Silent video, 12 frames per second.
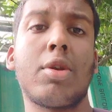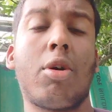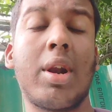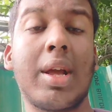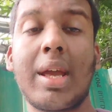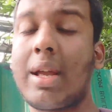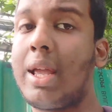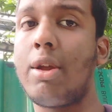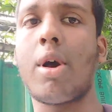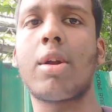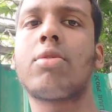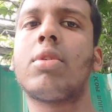অনেকে
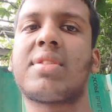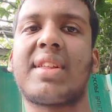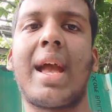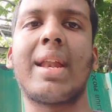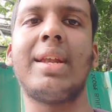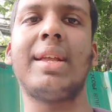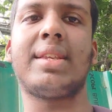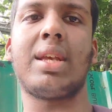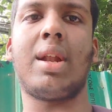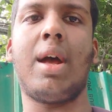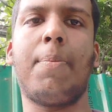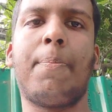কিউআর কোড স্ক্যান নিচ্ছে
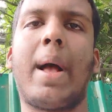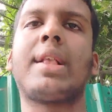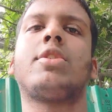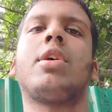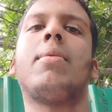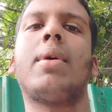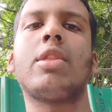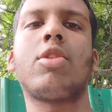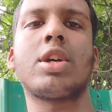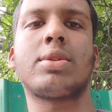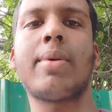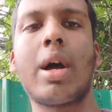না পাঁচ ছবার
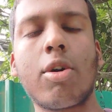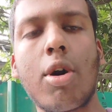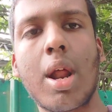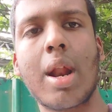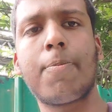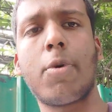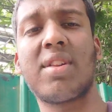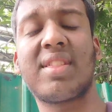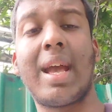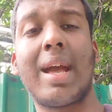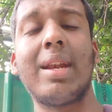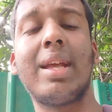দশবার করার পর
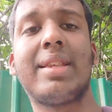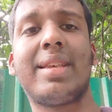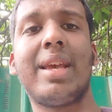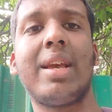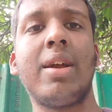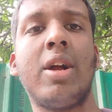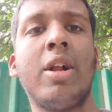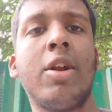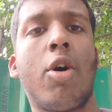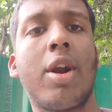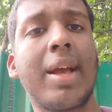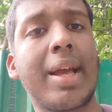স্ক্যান নিচ্ছে
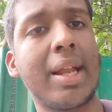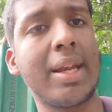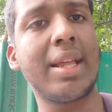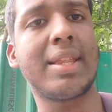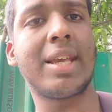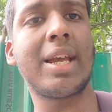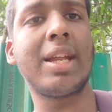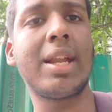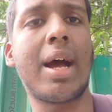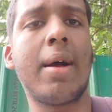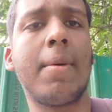অনেকের নিচ্ছেই না